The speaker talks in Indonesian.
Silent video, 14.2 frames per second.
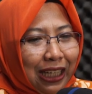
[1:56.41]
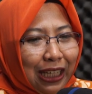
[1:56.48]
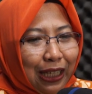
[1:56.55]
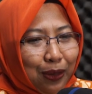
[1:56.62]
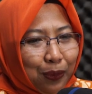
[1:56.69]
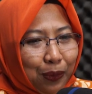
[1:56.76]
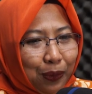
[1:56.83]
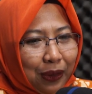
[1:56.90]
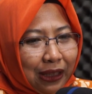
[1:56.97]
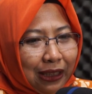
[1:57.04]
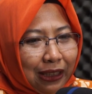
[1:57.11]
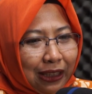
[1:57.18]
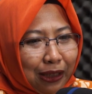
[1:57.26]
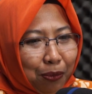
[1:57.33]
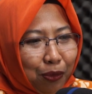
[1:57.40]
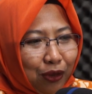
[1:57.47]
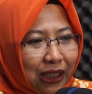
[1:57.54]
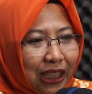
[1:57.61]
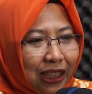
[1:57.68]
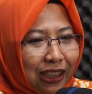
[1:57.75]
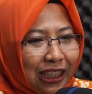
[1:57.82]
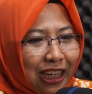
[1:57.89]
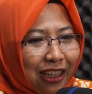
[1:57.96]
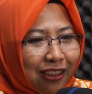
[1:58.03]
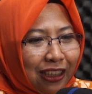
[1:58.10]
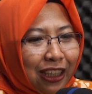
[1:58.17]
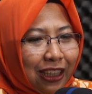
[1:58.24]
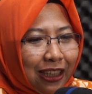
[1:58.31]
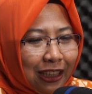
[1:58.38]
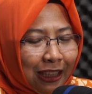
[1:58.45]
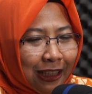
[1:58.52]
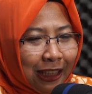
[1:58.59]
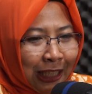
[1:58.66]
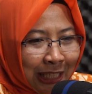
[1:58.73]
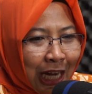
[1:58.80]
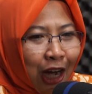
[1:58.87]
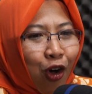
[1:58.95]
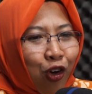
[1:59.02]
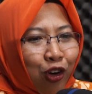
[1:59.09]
Lalu e, kemudian kemudian yang uh, tiga